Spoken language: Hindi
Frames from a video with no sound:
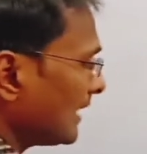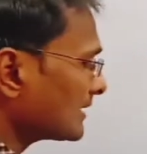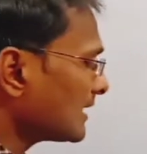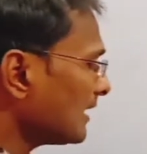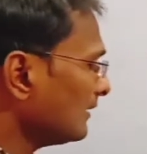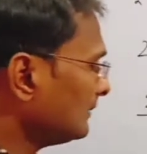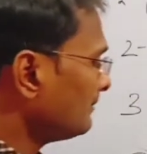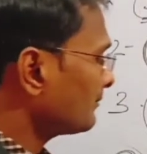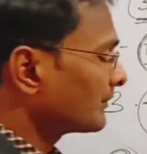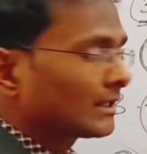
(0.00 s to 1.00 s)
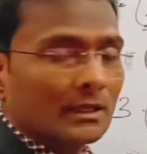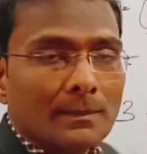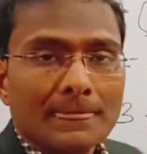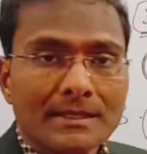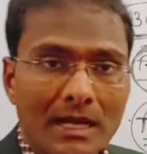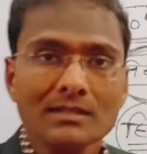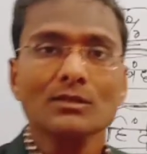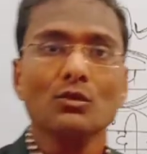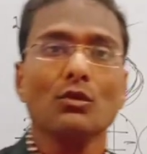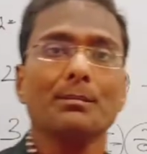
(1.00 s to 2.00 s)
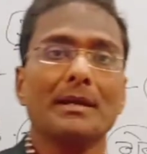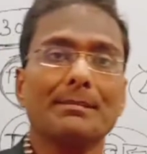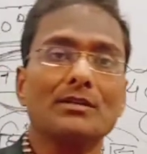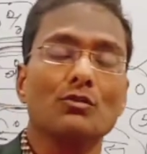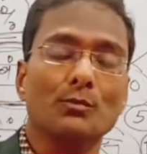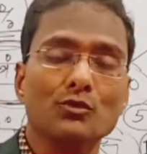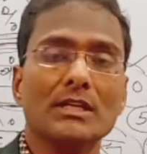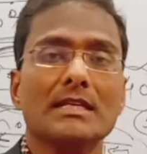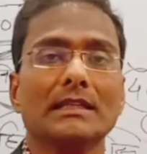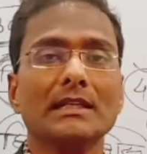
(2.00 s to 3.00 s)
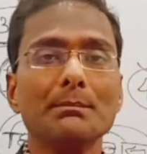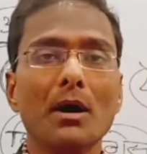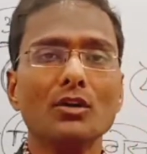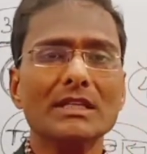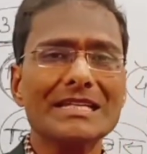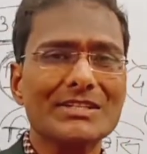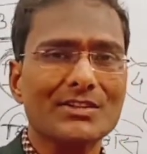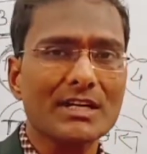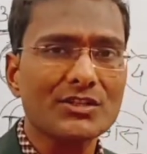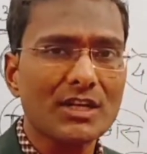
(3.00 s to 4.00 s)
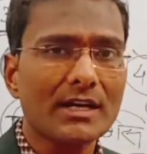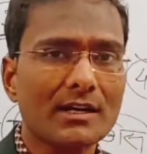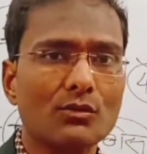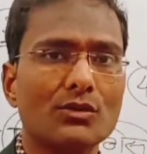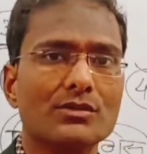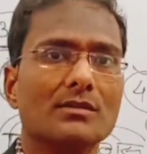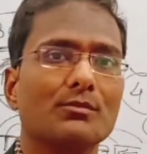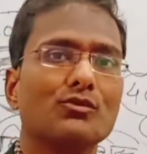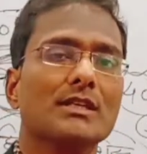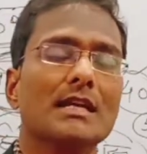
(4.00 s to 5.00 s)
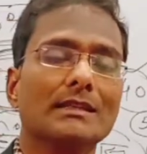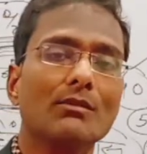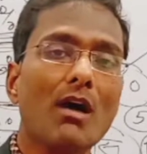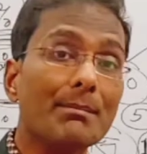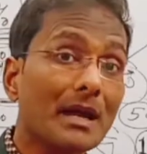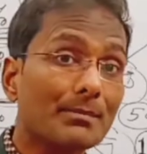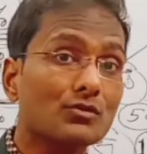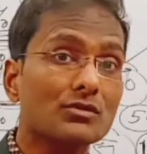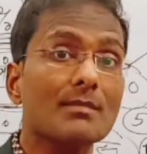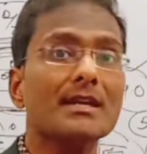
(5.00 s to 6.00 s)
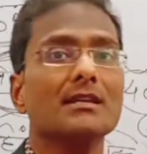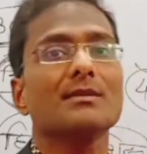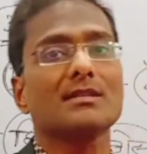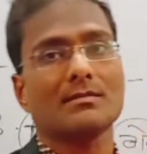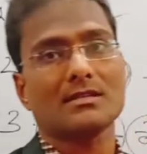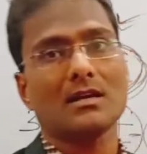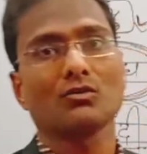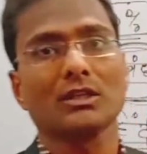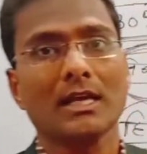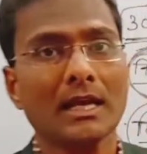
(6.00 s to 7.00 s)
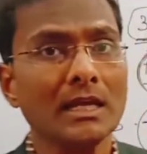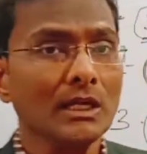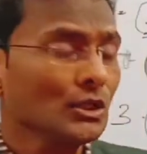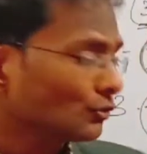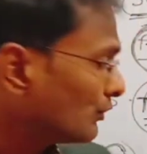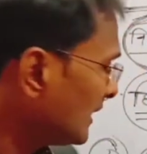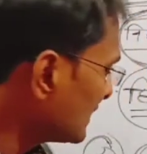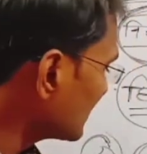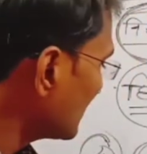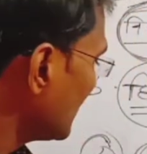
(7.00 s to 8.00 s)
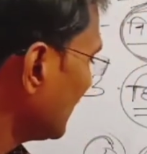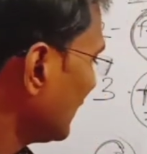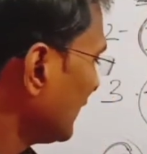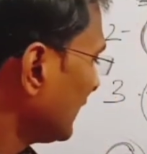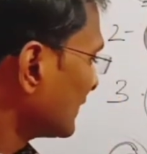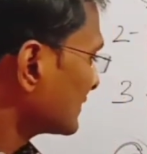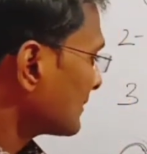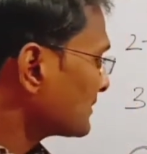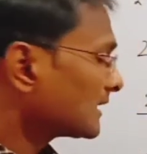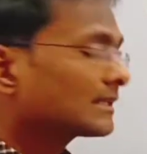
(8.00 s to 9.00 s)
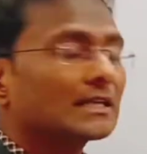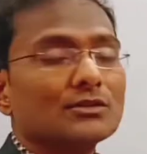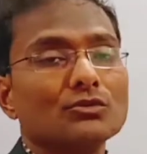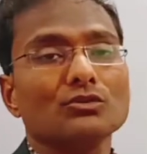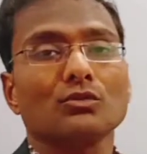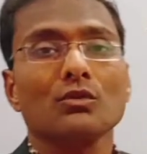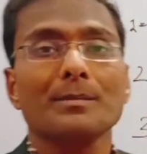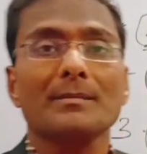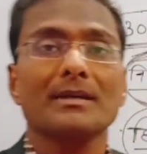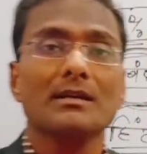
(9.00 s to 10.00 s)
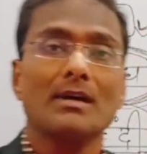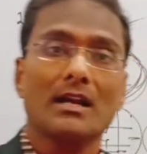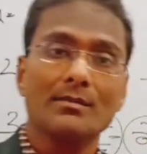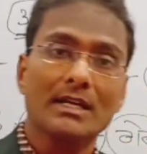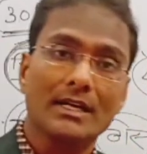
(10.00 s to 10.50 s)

एक ऐसा यहां से दो पेपर जो पूछे जाते हैं बहुत ही स्ट्रक्चर्ड क्वेश्चन पूछे जाते हैं वहां पे आपको समय की भी समस्या होती है तो इस सब्जेक्ट के जो दोनों पेपर के बारे